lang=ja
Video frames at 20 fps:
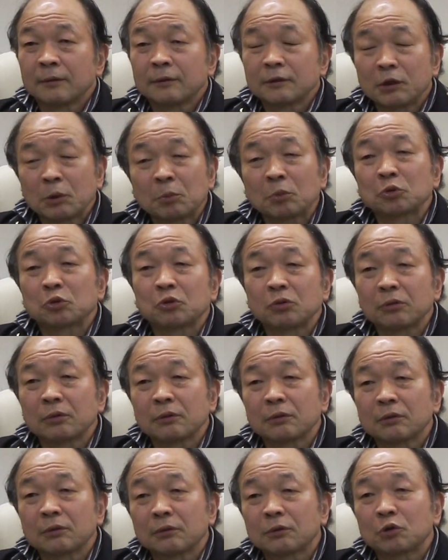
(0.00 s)
でも
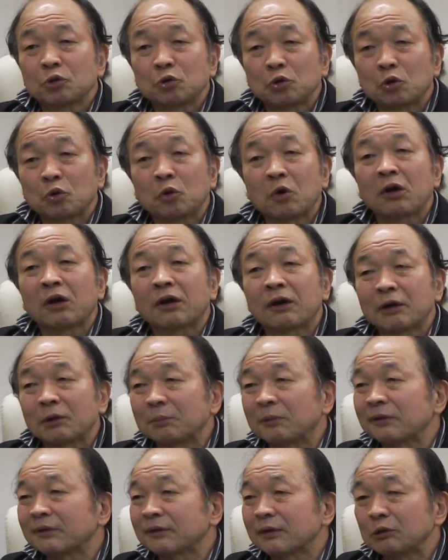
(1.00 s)
給料は上が
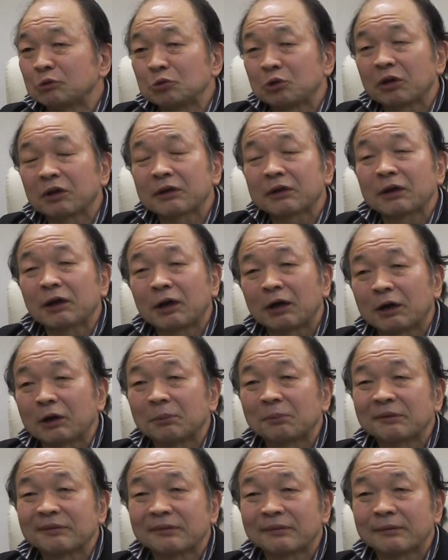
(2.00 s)
りません売り上げは上が
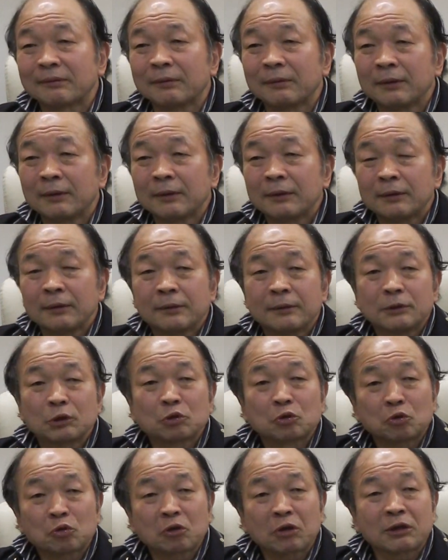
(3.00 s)
りません
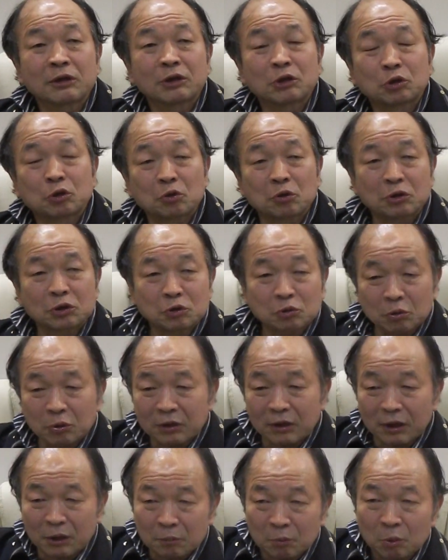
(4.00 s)
自己管理っていうのは人
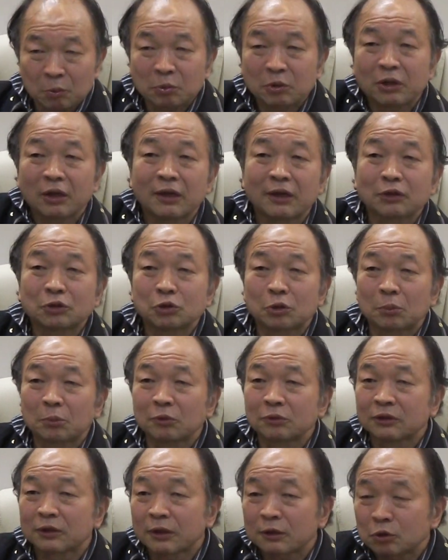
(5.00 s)
が誰も見てなくて
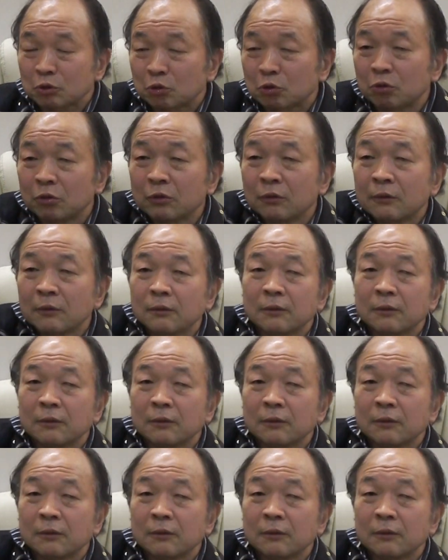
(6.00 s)
もちゃんと